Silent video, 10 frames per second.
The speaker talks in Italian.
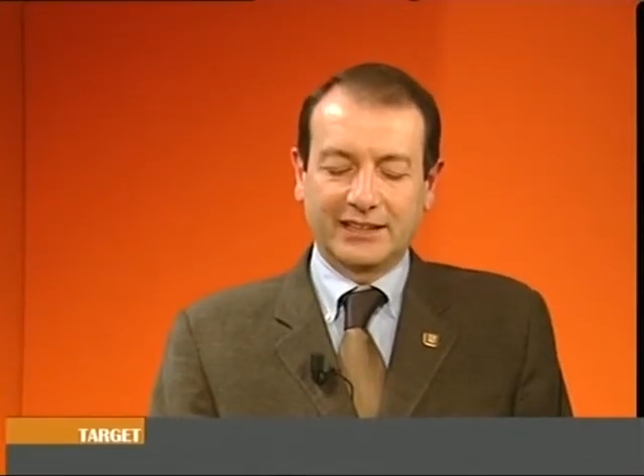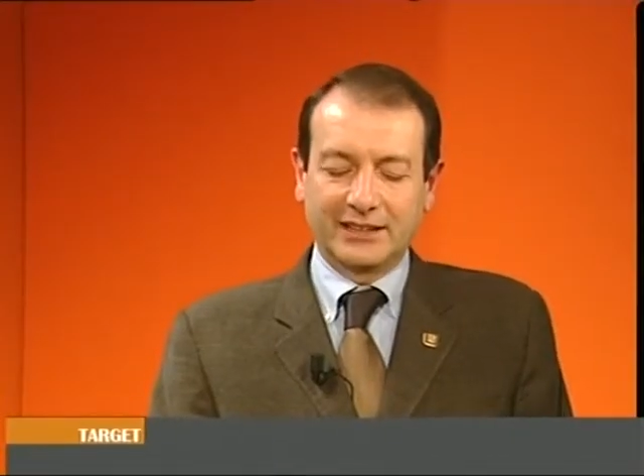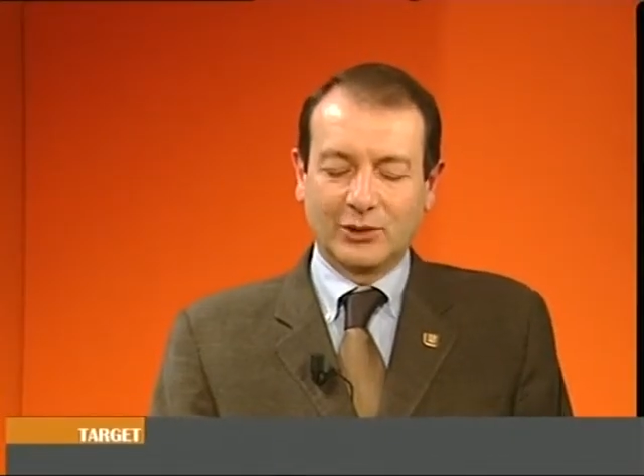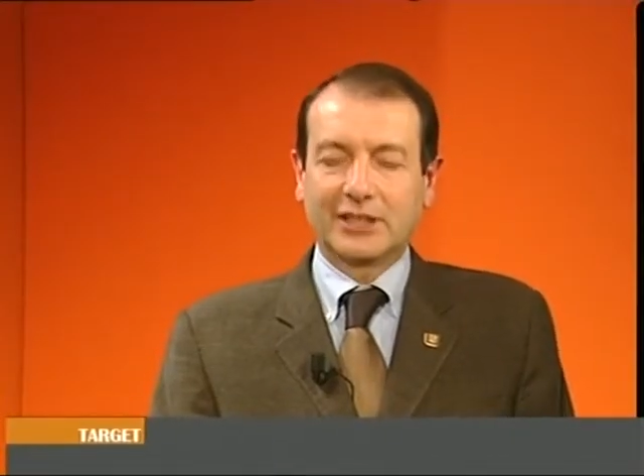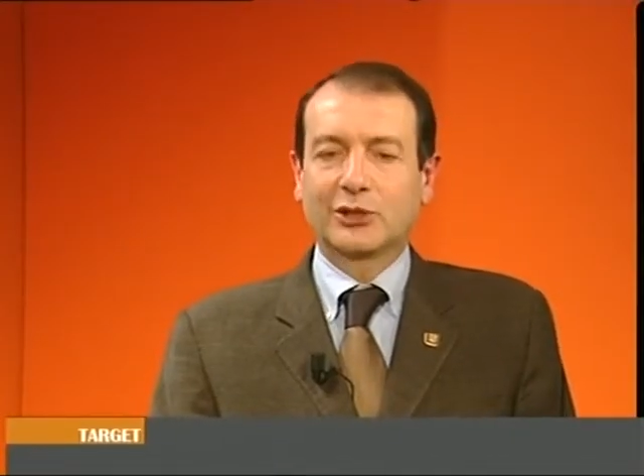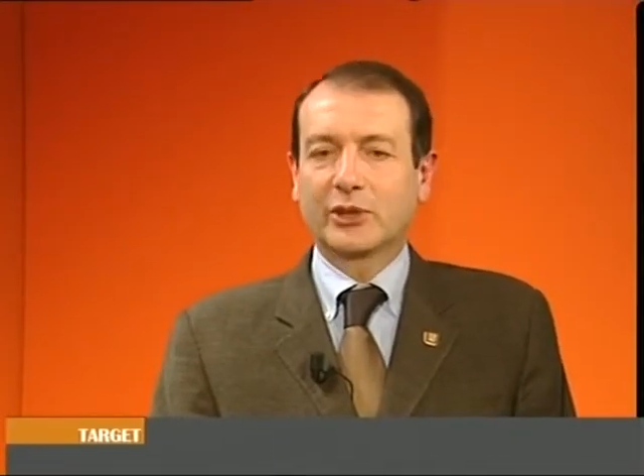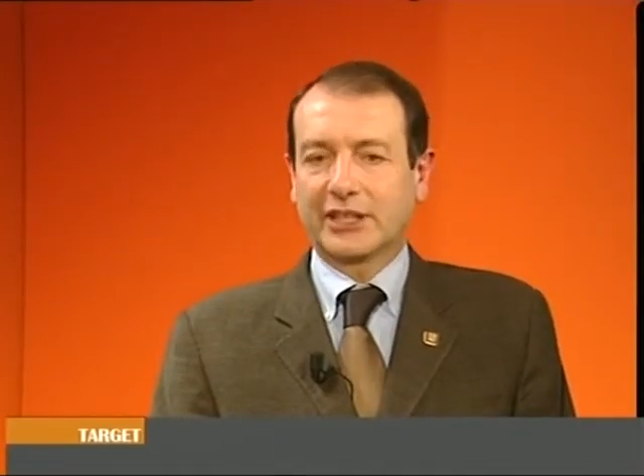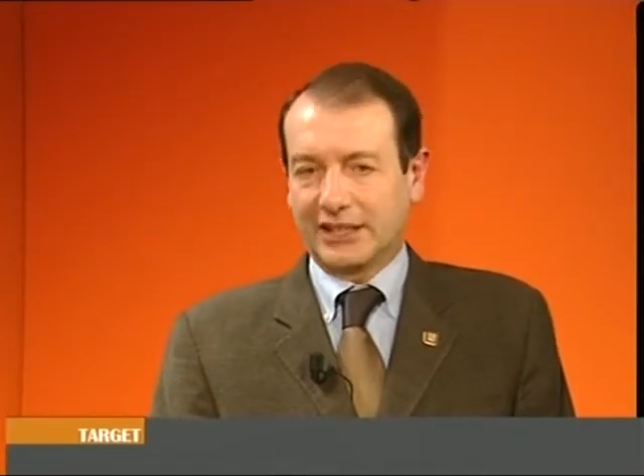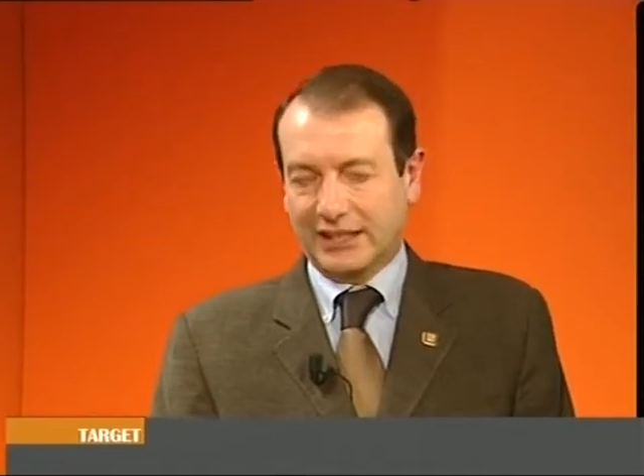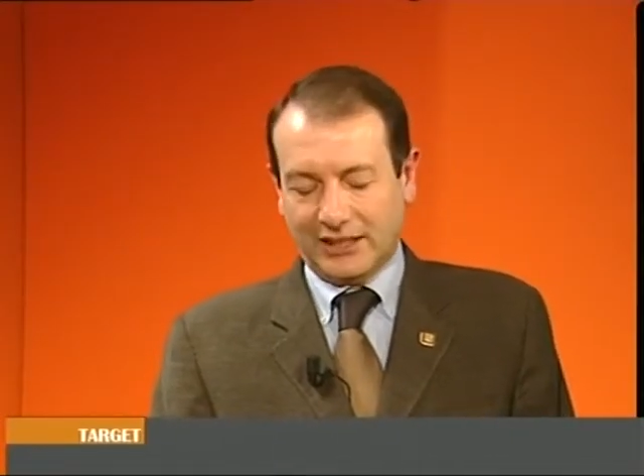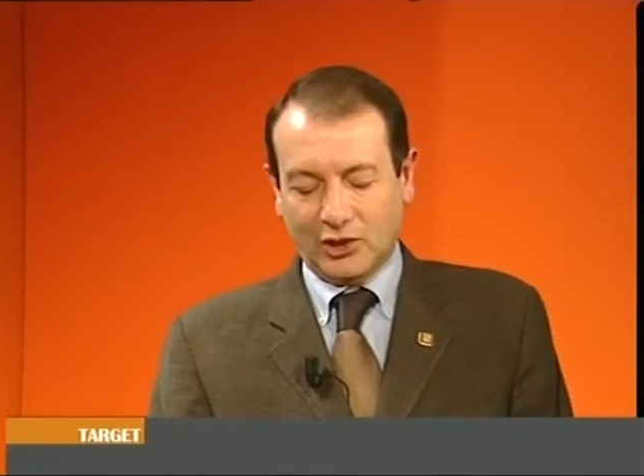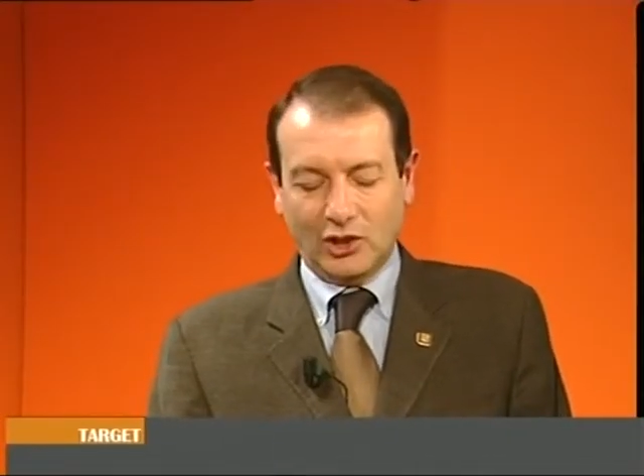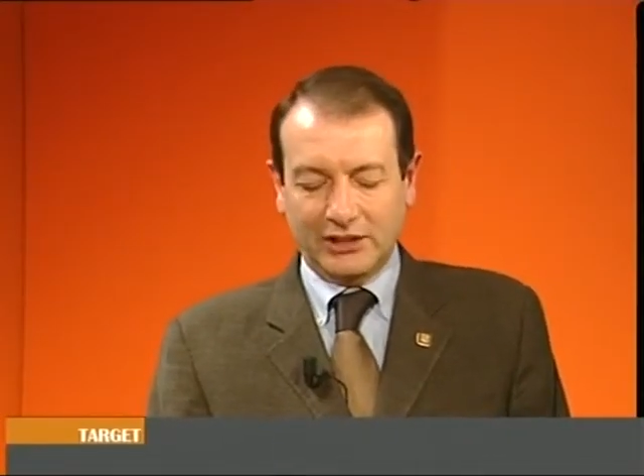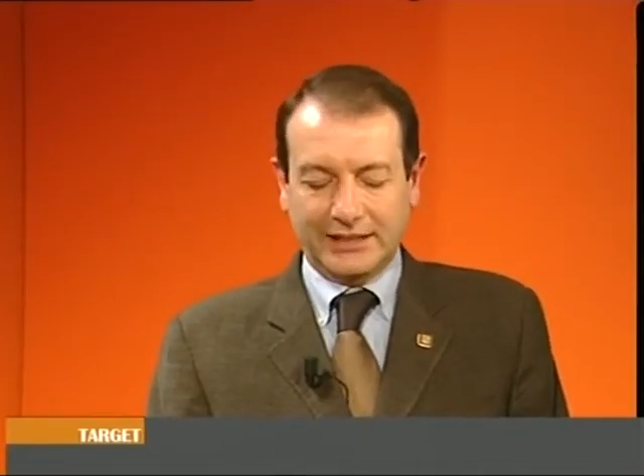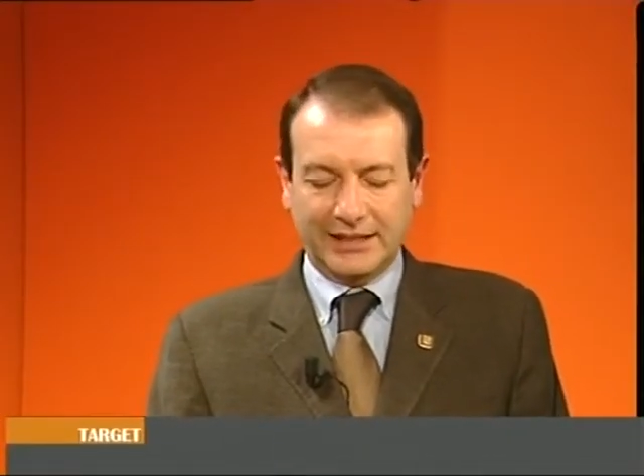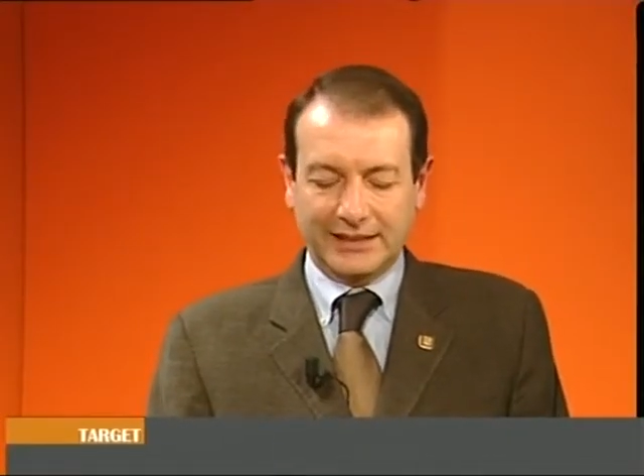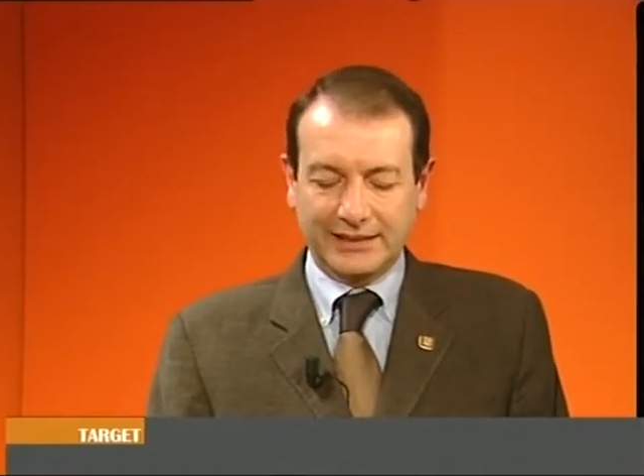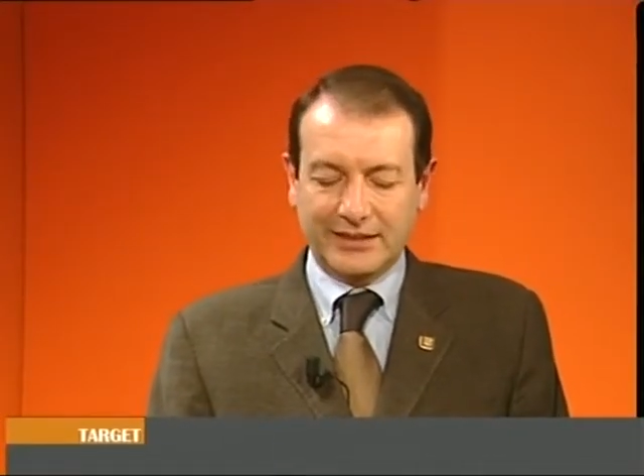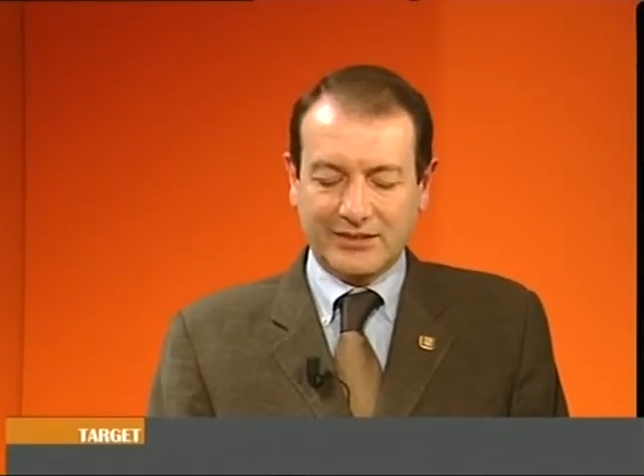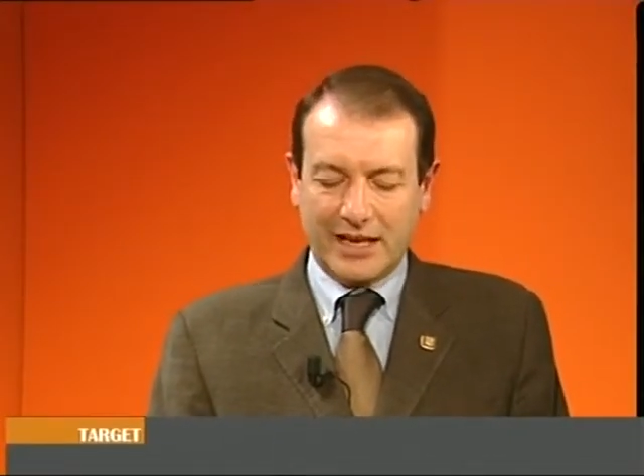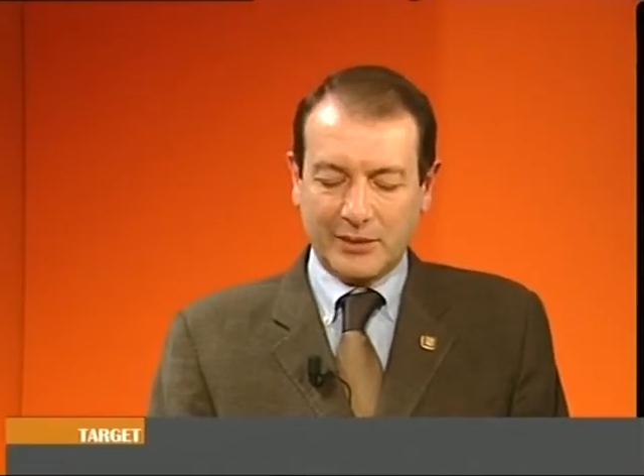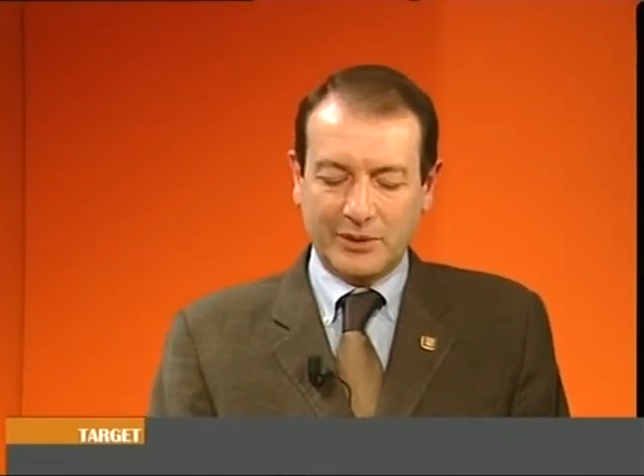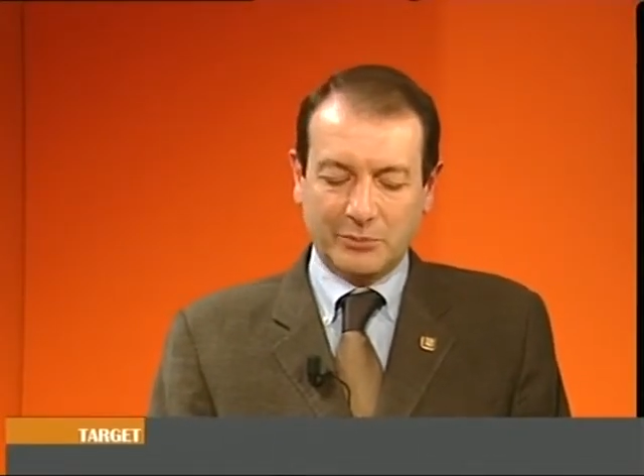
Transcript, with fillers: dei donatori e della raccolta del sangue